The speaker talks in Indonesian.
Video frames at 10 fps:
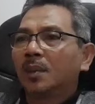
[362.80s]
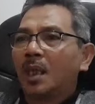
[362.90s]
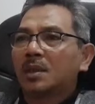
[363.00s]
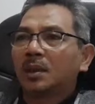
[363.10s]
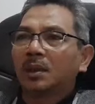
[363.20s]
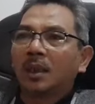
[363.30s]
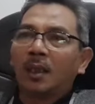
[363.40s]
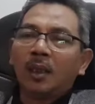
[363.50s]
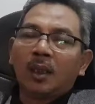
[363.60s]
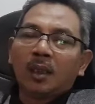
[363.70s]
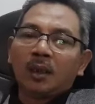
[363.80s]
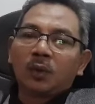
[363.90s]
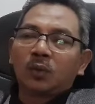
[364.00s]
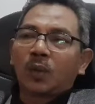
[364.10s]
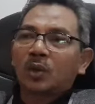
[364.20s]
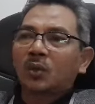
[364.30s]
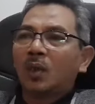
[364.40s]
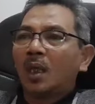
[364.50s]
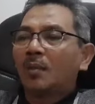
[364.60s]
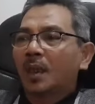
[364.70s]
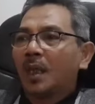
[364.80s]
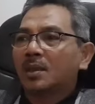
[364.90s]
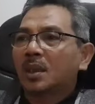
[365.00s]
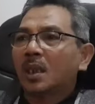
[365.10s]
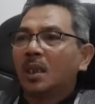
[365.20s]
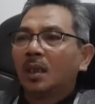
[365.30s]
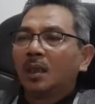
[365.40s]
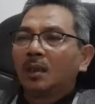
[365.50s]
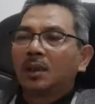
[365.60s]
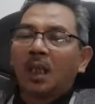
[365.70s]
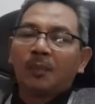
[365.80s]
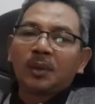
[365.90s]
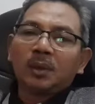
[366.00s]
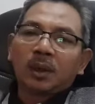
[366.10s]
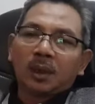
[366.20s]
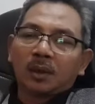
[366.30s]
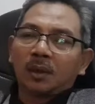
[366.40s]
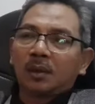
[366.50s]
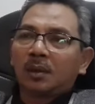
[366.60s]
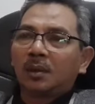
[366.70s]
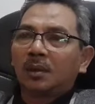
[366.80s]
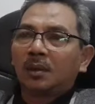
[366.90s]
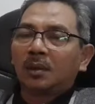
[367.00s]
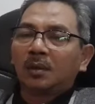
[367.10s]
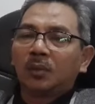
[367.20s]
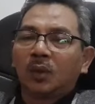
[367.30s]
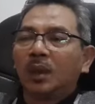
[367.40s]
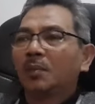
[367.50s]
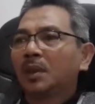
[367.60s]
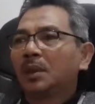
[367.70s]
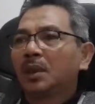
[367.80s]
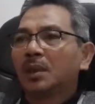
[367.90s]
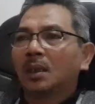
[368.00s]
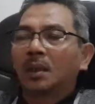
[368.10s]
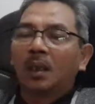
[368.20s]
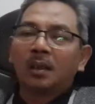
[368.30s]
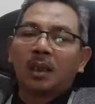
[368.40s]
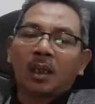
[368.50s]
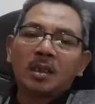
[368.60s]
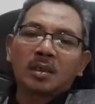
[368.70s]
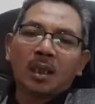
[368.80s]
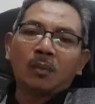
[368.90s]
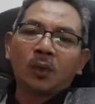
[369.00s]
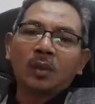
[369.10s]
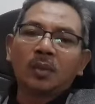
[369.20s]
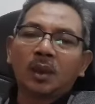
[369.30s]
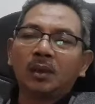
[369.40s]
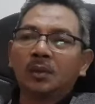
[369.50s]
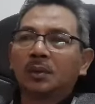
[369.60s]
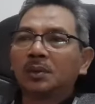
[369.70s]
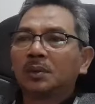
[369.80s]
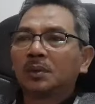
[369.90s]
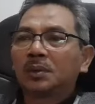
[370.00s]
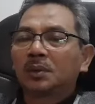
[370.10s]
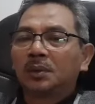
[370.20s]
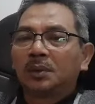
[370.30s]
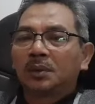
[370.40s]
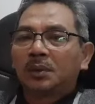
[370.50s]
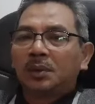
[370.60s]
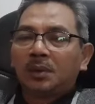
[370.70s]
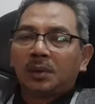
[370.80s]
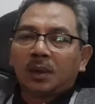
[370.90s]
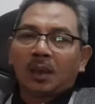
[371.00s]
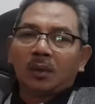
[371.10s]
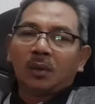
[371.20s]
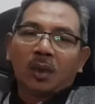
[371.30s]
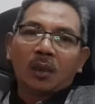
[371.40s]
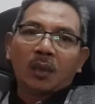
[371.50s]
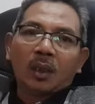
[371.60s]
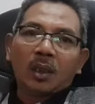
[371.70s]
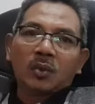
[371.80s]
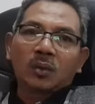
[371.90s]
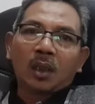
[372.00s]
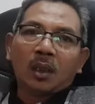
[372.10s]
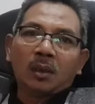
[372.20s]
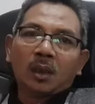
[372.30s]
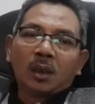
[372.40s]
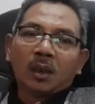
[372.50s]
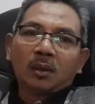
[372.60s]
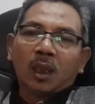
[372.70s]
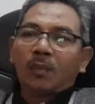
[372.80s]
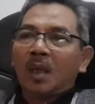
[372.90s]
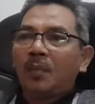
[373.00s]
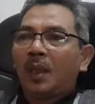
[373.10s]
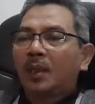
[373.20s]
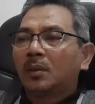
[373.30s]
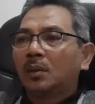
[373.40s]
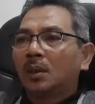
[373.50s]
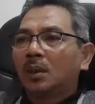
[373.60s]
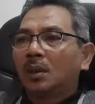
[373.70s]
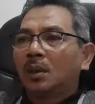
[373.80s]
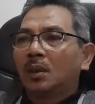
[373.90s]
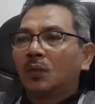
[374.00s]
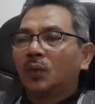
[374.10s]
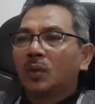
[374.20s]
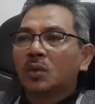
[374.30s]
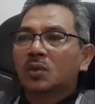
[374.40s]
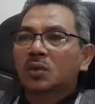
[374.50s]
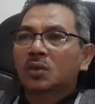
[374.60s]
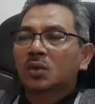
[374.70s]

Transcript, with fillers: merasa tidak ikut berjuang, merasa tidak penting. Mungkin pentingnya adalah negara Islam, mungkin begitu. Kalau orang-orang yang sudah terpapar uh, virus